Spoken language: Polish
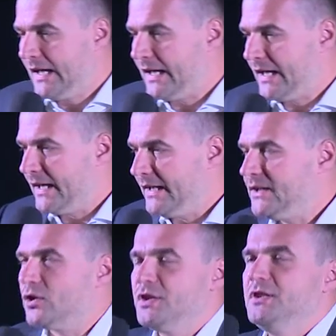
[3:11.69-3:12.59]
E,
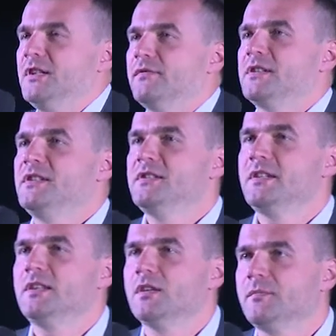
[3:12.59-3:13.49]
I to się dzieje właśnie
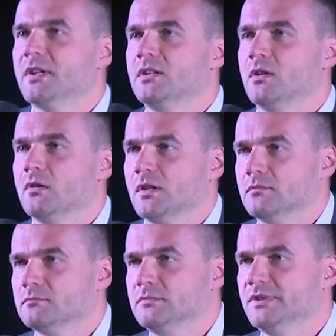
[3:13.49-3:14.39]
dzięki nowym technologiom,